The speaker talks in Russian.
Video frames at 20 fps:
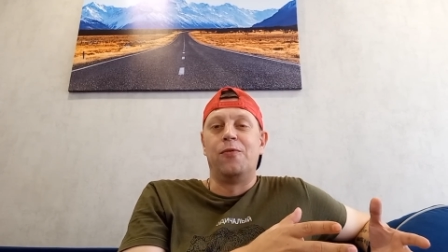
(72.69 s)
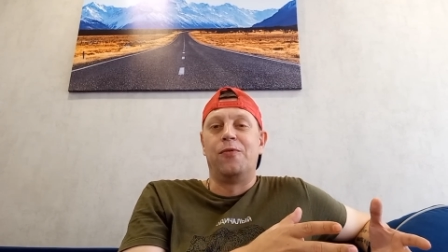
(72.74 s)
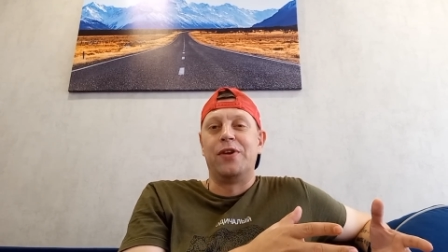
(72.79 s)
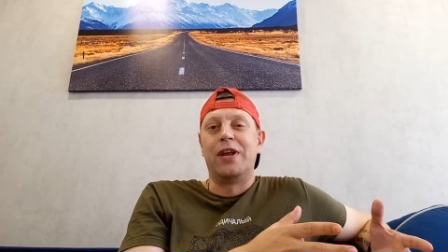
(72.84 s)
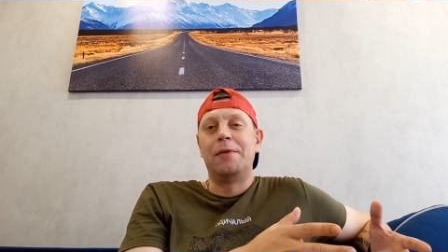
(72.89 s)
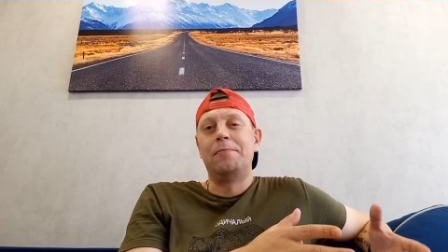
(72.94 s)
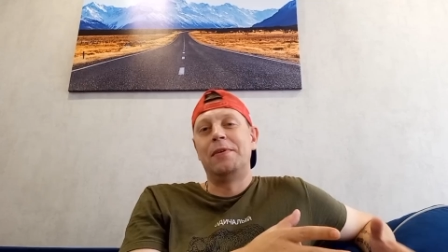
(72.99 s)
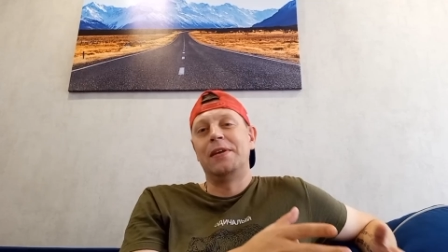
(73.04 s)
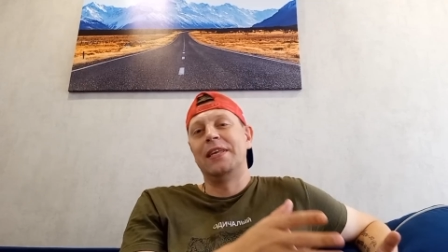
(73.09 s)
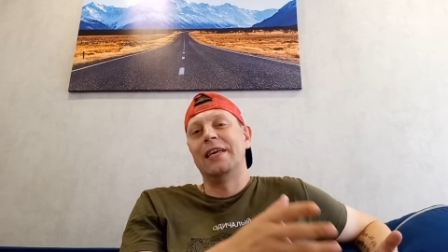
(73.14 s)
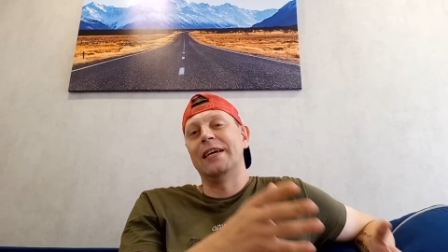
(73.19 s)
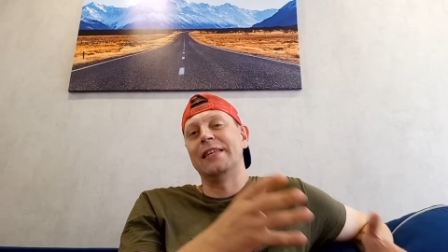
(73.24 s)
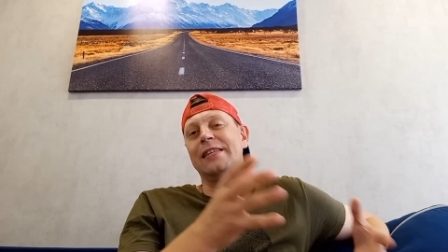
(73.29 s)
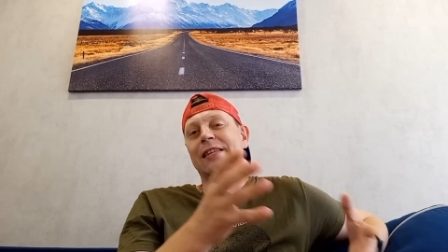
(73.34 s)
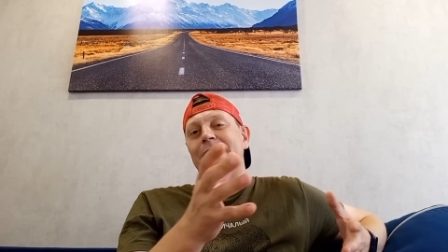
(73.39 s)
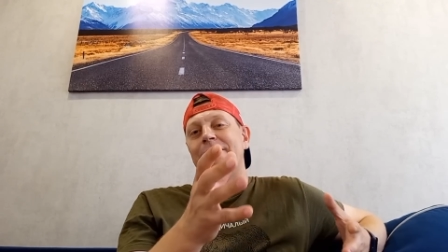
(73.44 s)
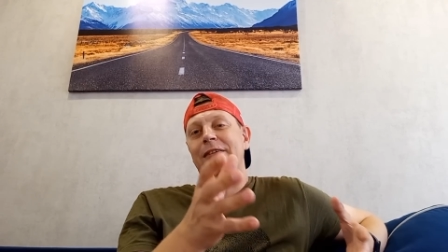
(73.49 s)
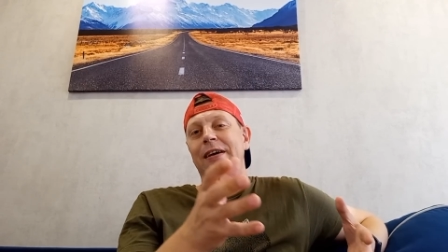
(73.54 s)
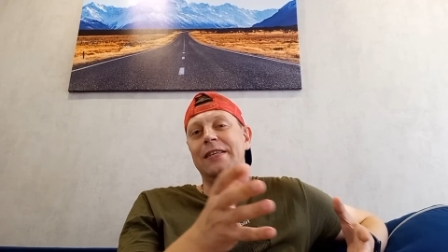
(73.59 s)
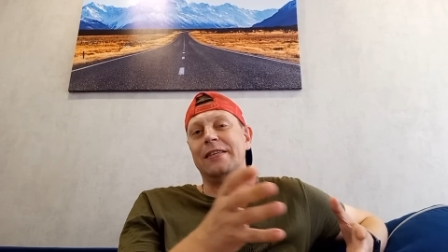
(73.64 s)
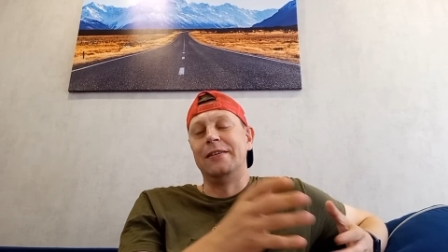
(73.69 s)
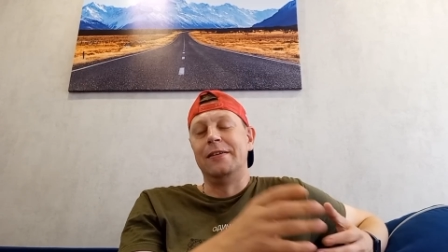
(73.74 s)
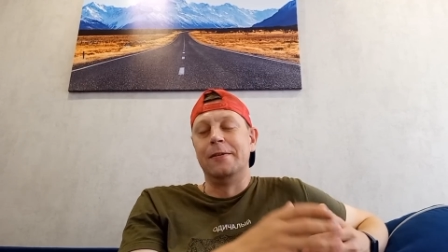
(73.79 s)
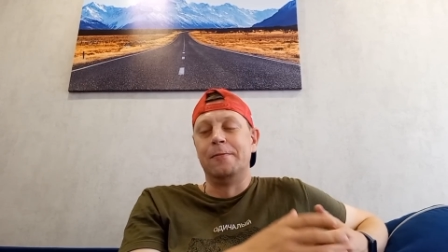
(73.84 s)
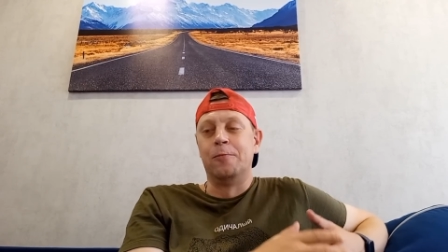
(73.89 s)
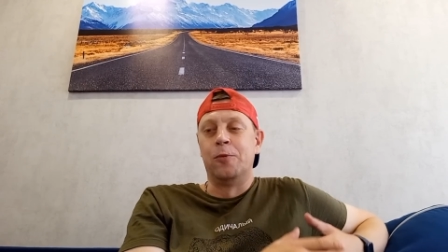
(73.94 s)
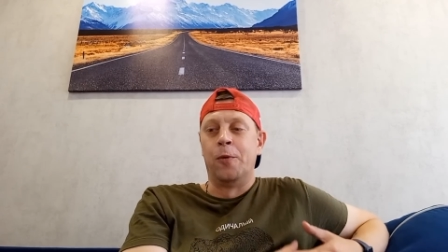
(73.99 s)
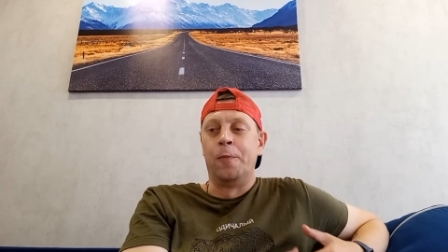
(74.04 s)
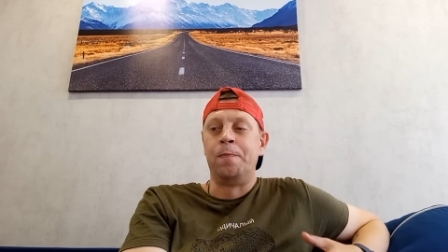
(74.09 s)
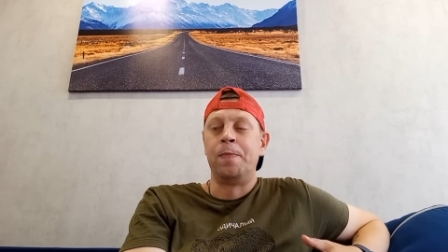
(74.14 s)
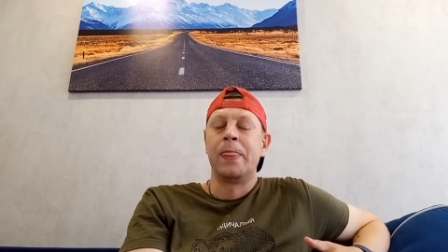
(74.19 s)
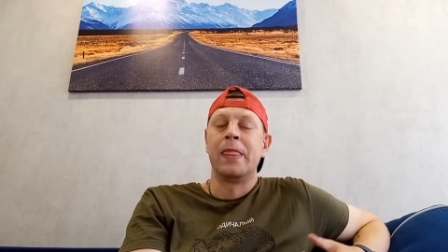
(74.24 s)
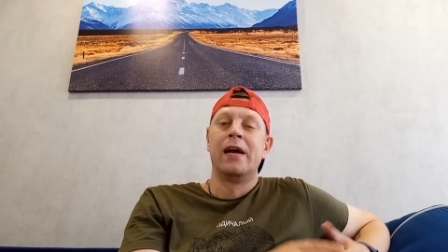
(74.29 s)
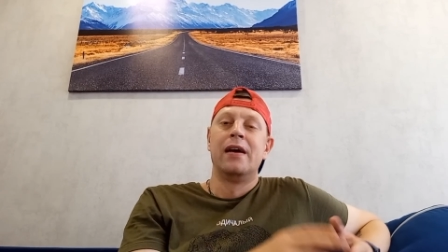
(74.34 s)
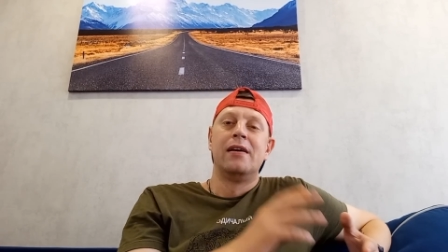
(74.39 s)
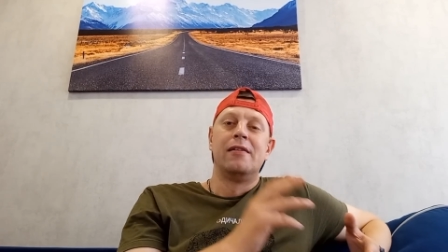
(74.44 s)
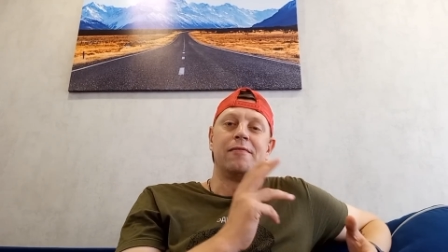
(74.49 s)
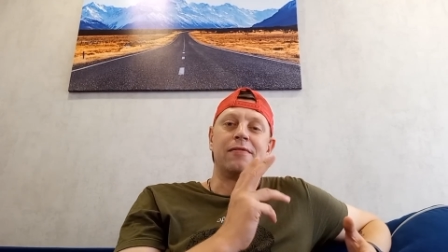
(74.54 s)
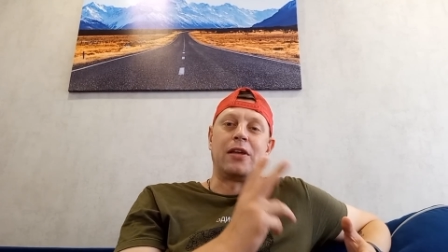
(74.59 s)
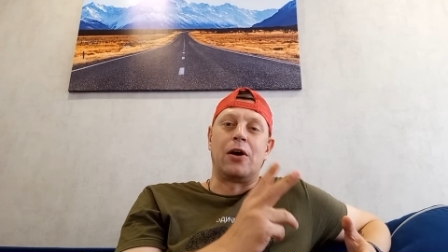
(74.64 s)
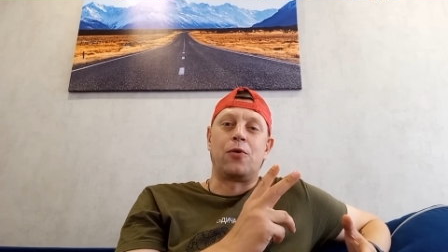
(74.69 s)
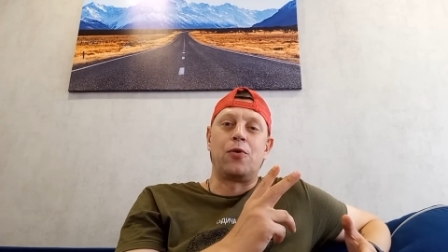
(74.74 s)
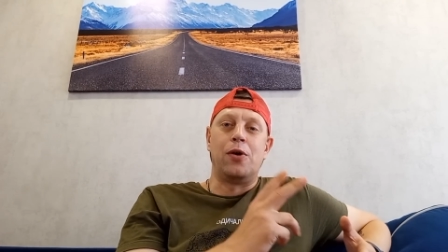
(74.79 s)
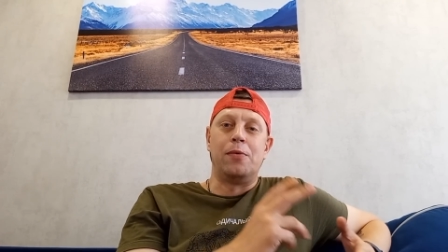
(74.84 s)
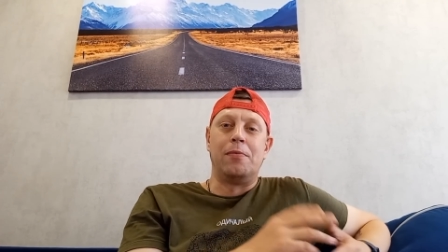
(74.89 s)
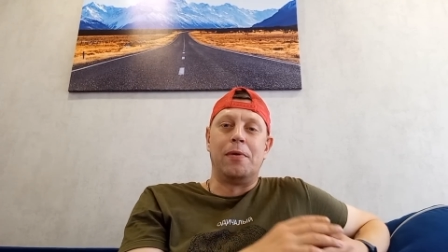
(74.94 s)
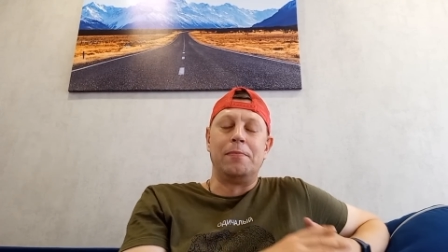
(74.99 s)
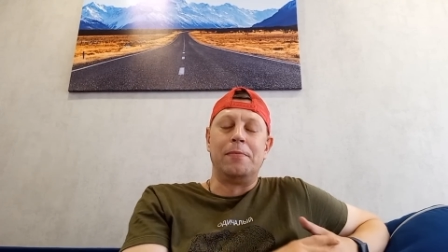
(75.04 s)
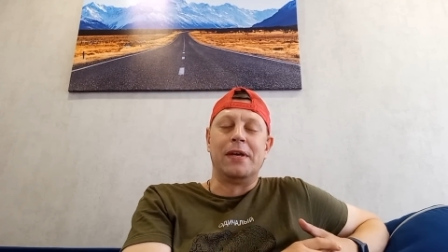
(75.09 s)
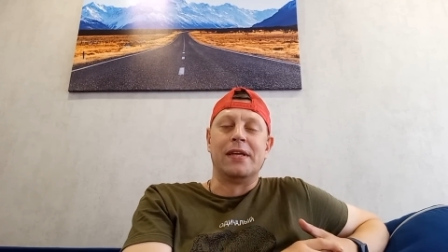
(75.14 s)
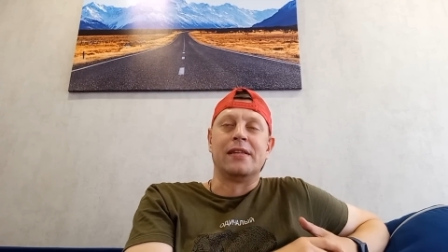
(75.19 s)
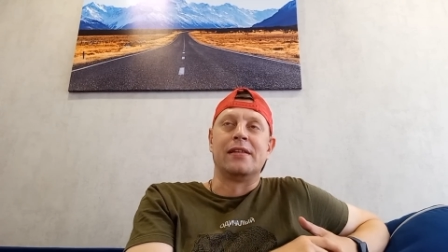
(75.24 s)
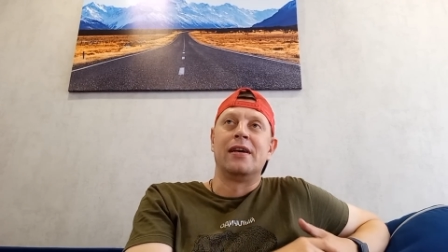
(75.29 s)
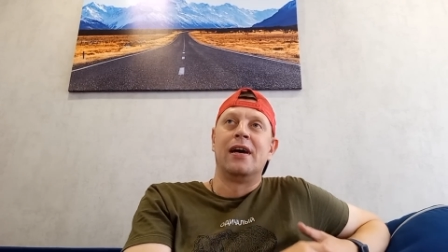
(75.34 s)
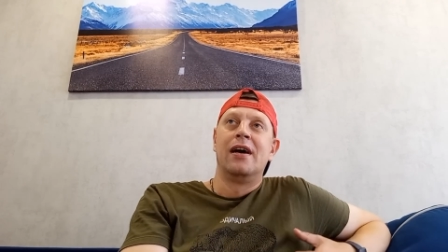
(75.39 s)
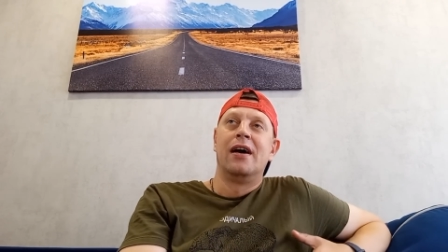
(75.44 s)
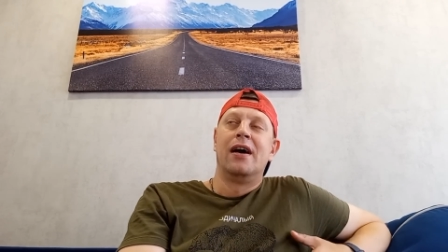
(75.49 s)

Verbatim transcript: времени отдавать ему. Второй момент.